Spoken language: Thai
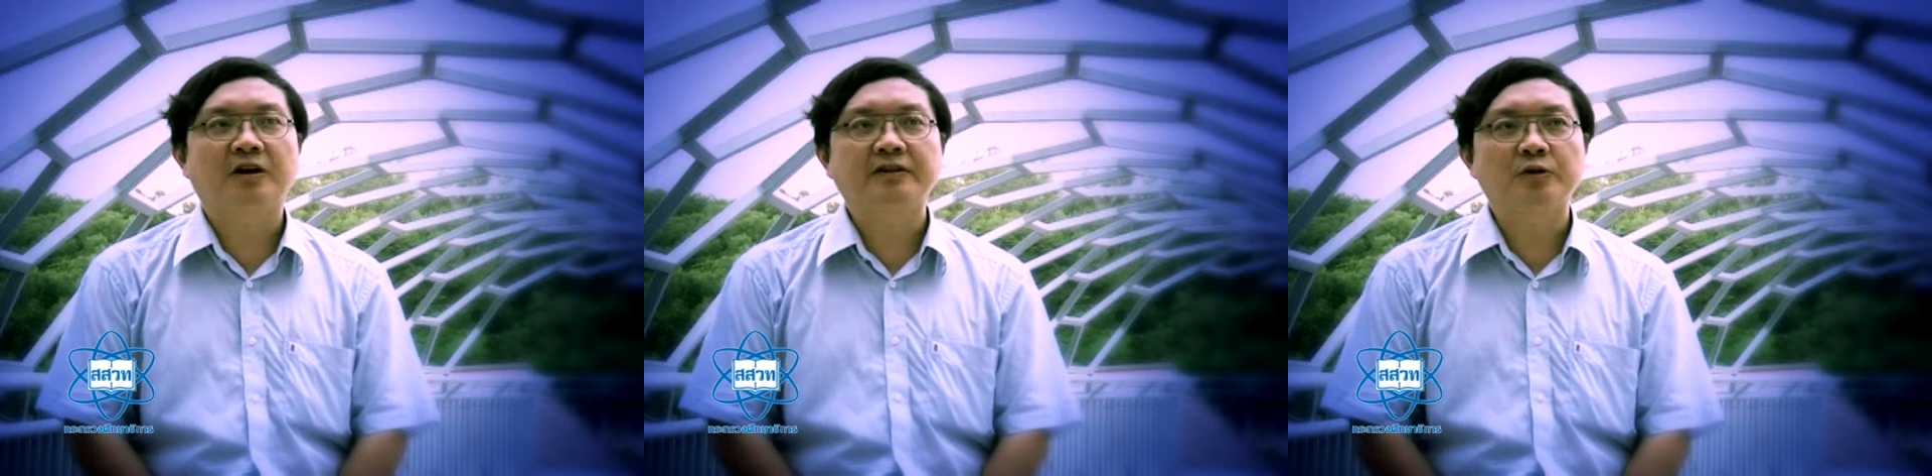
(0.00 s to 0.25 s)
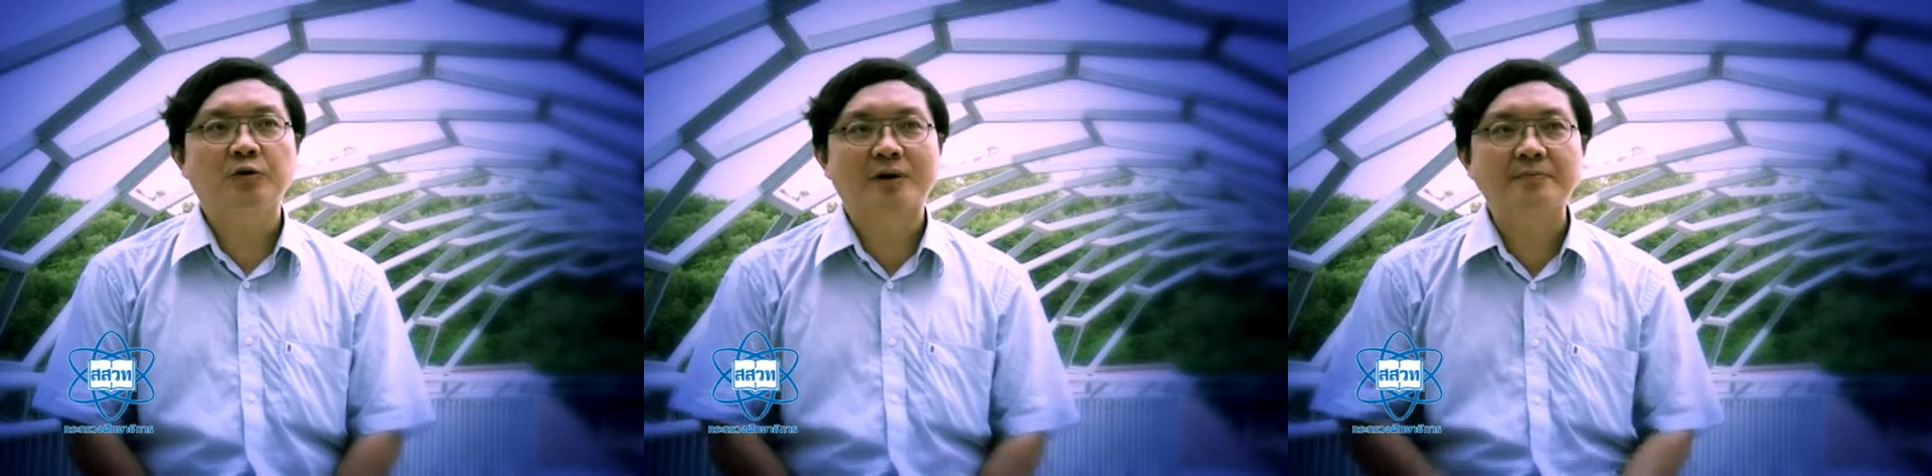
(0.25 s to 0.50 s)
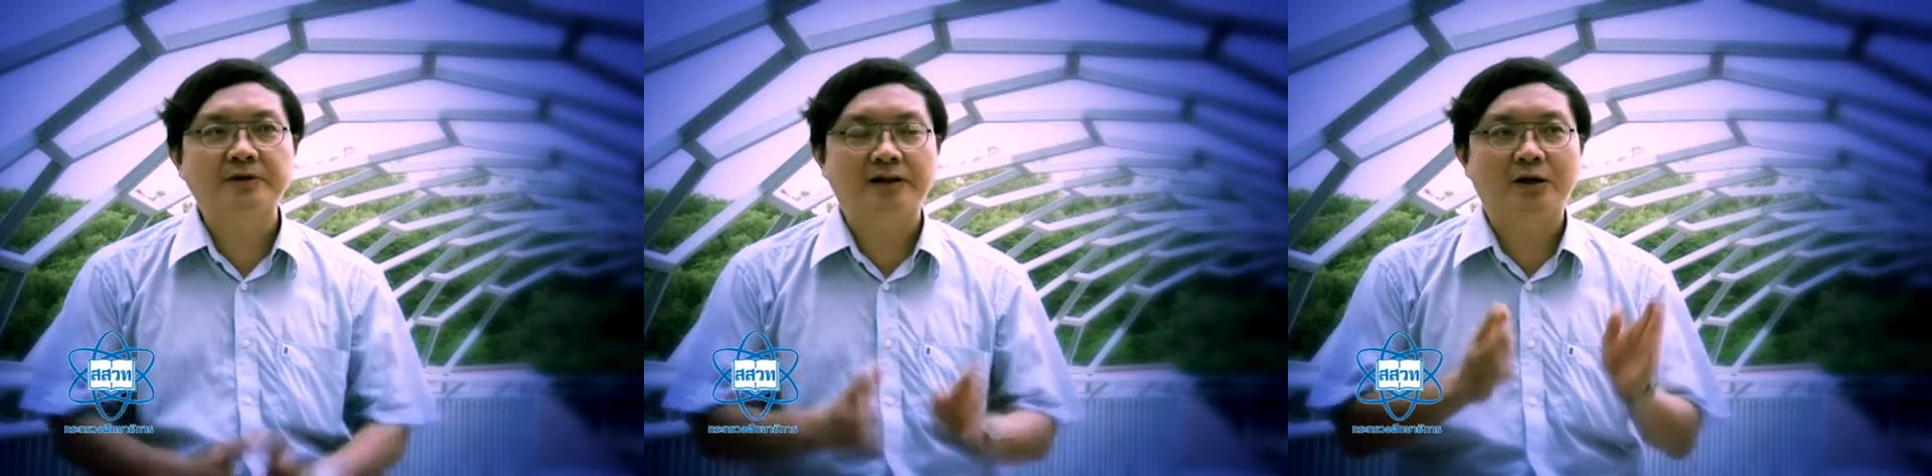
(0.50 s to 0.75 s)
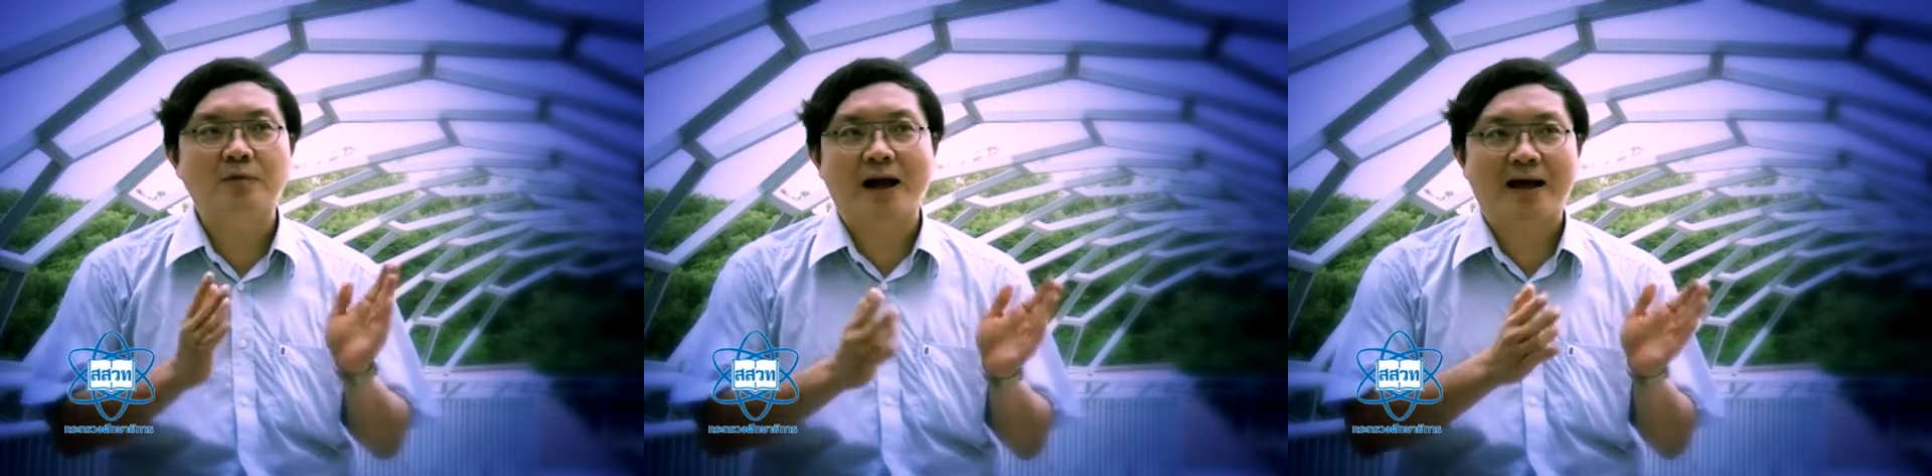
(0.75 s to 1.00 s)
นก็จะอยู่ก้า
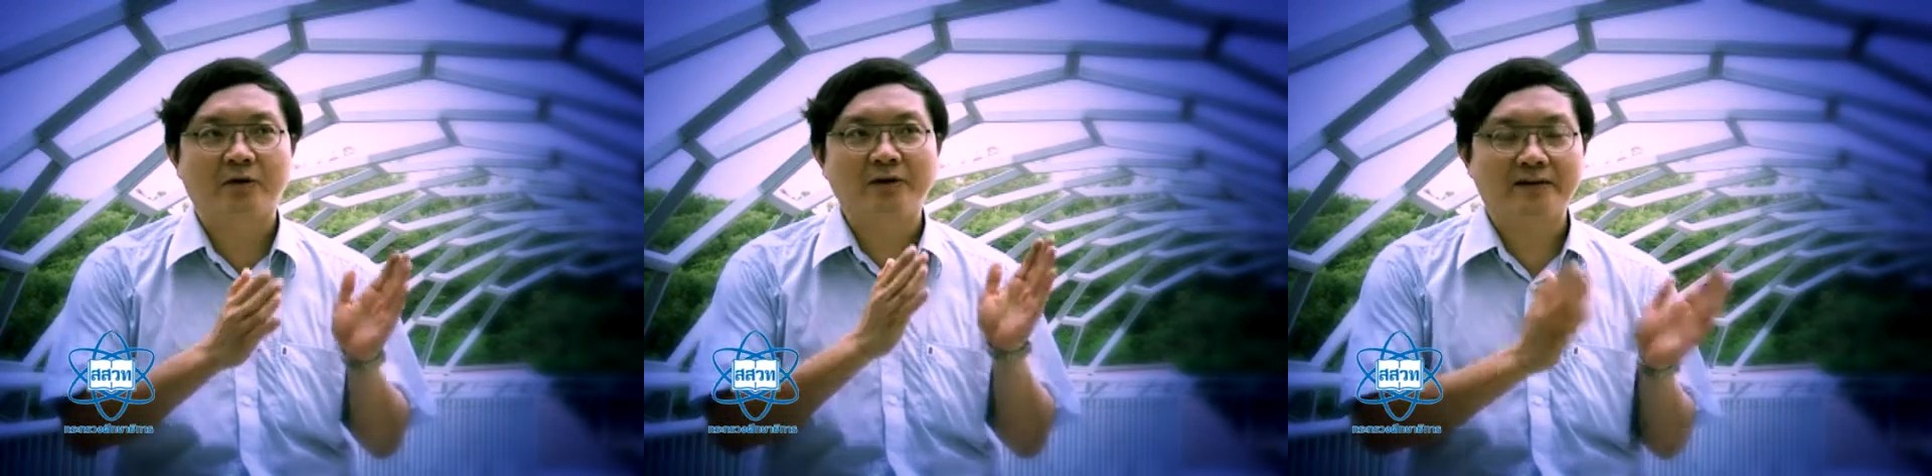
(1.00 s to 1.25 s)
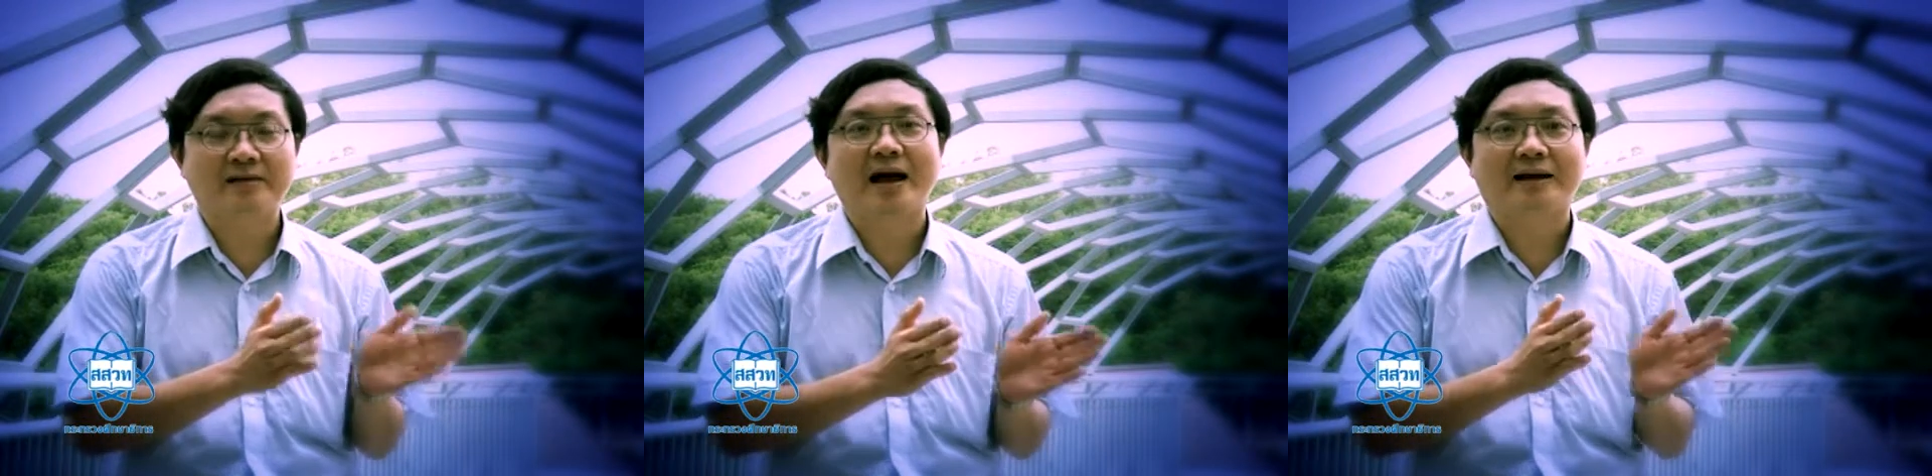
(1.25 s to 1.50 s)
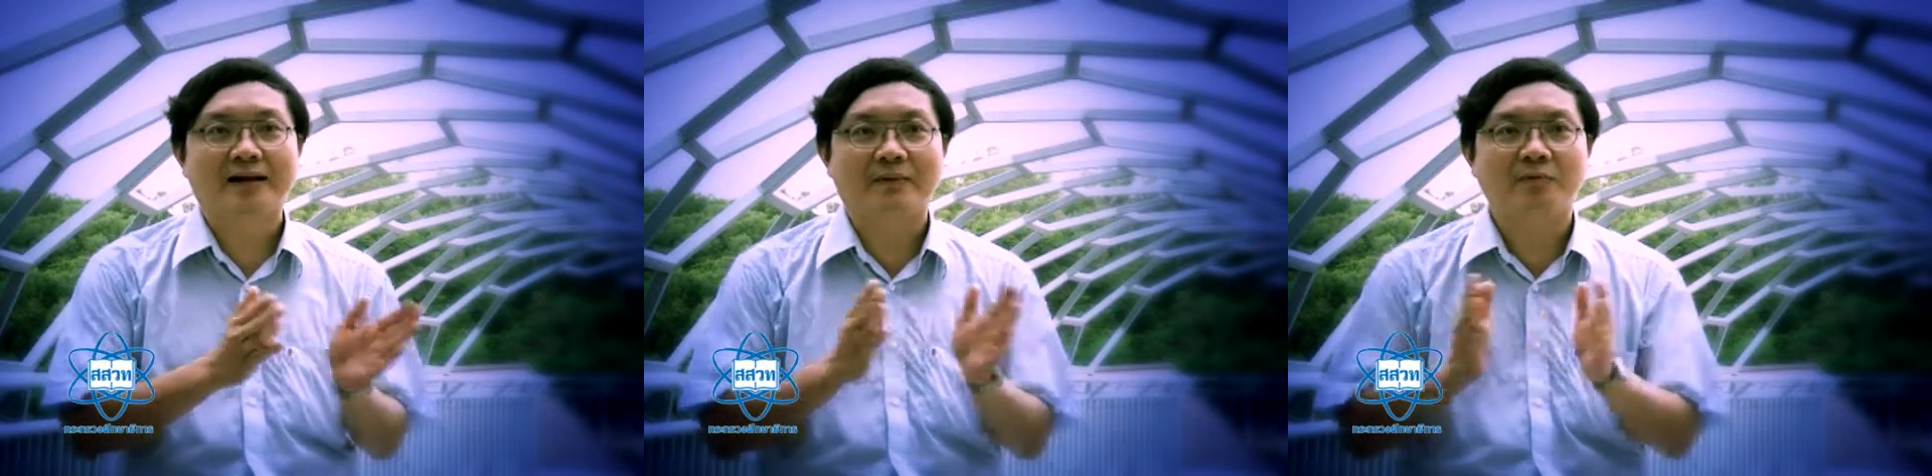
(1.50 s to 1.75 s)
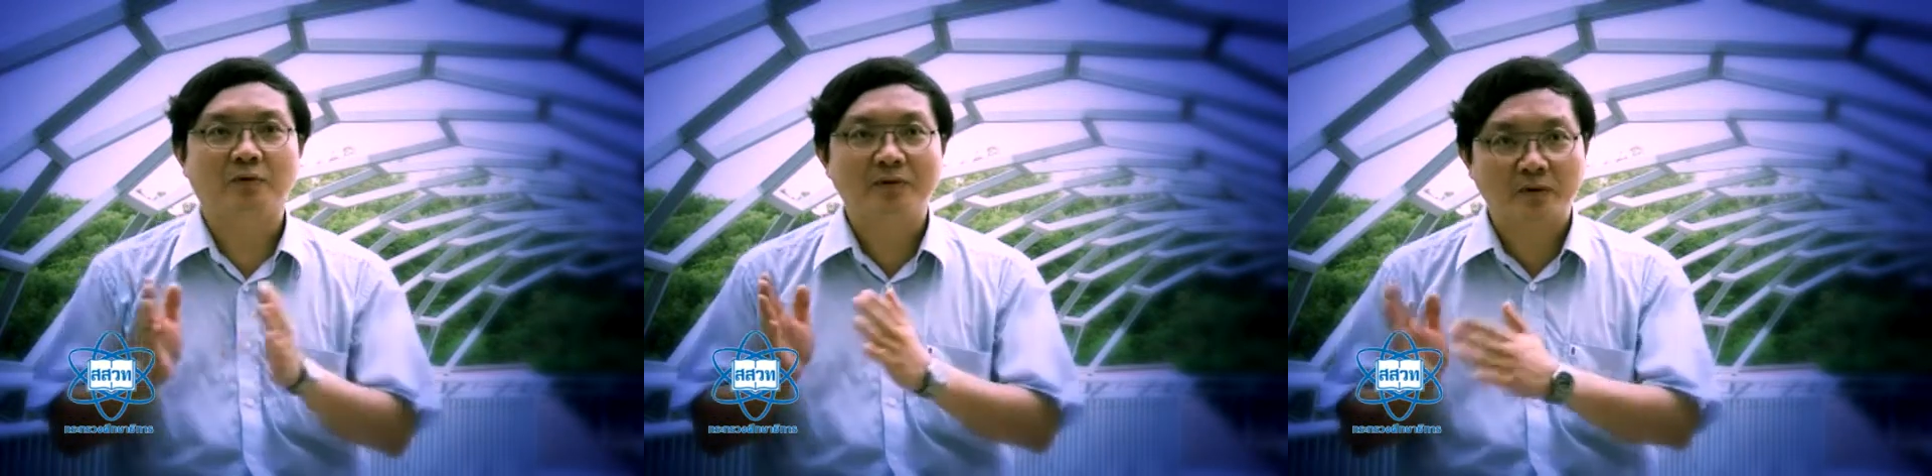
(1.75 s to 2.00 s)
กึ่งระหว่างวิทยาศาสตร์กั
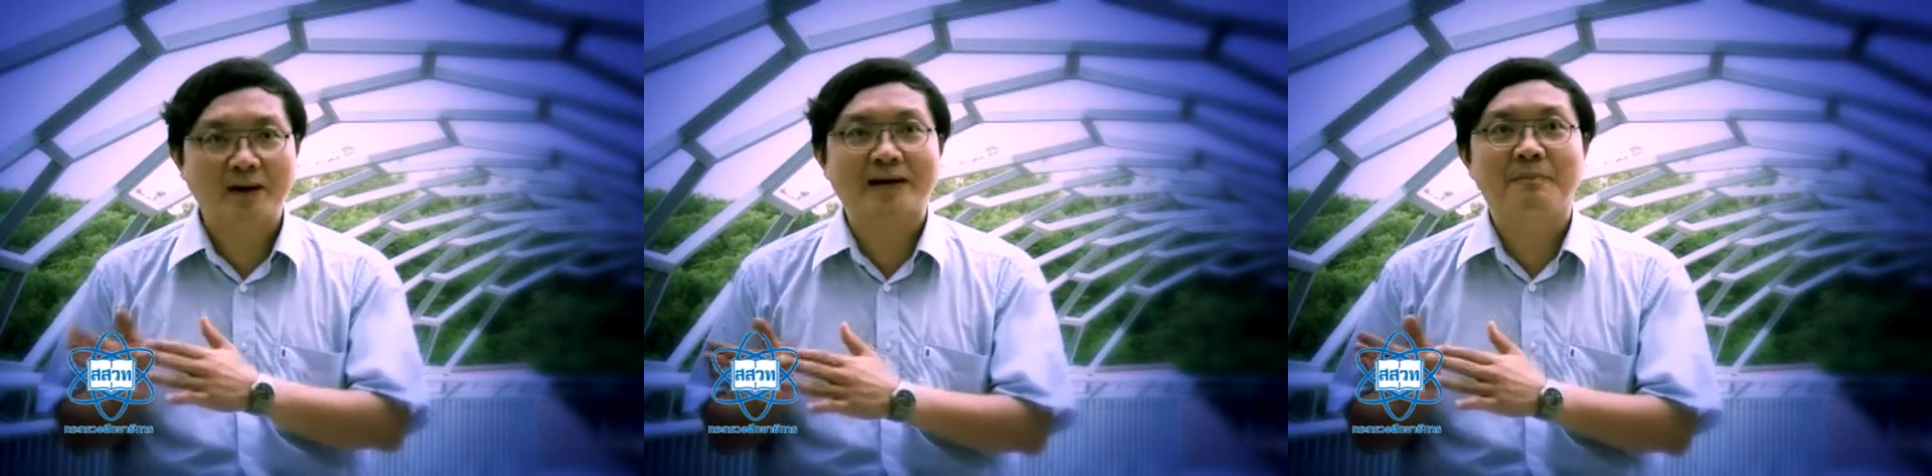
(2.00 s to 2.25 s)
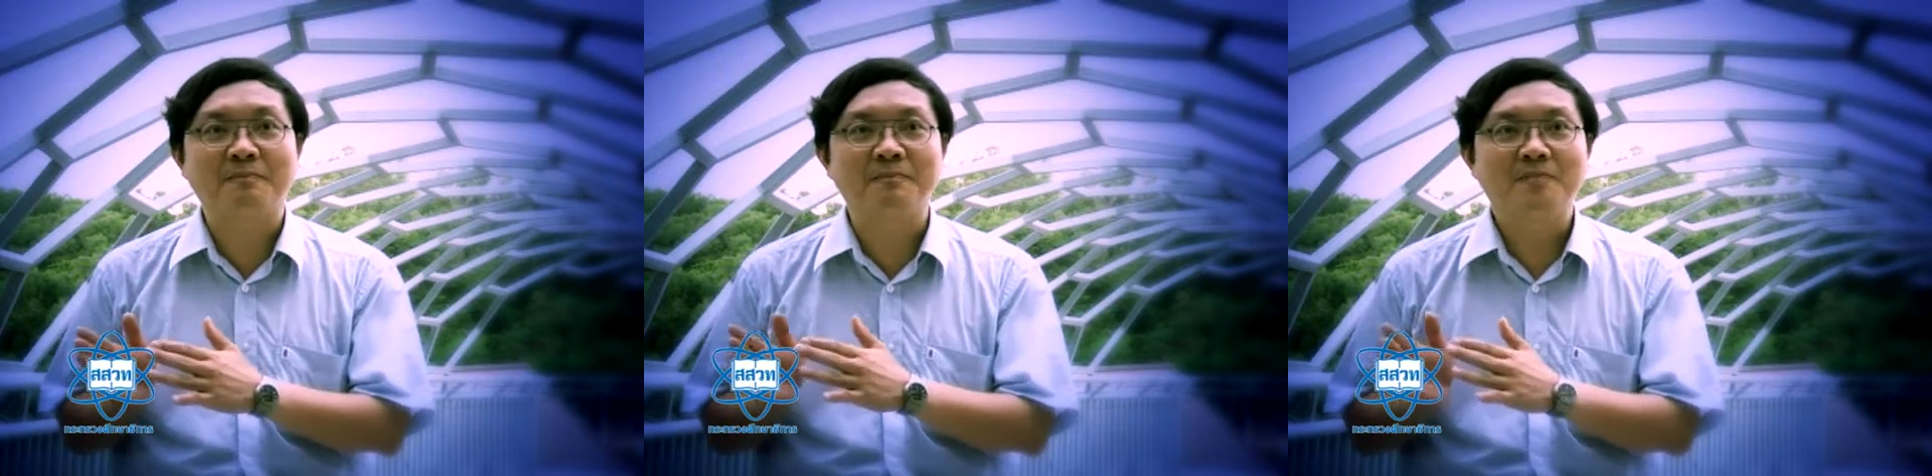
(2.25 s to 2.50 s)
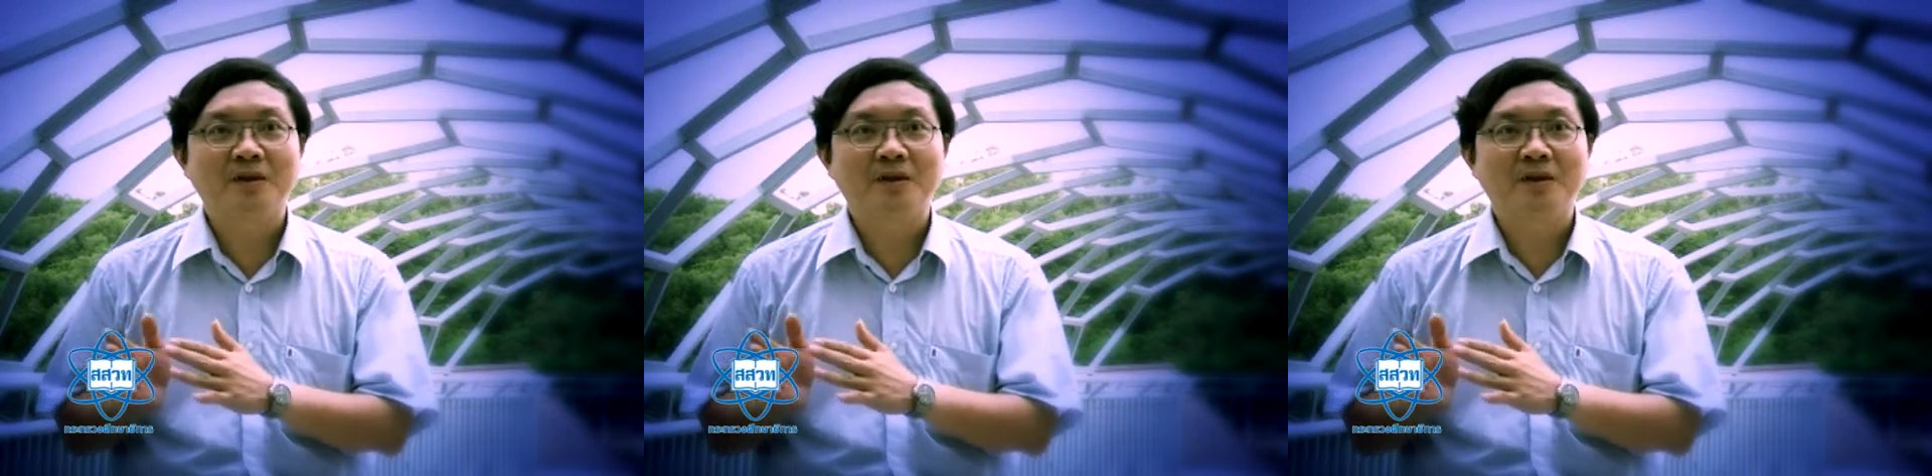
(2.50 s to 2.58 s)
บวิศวกรรม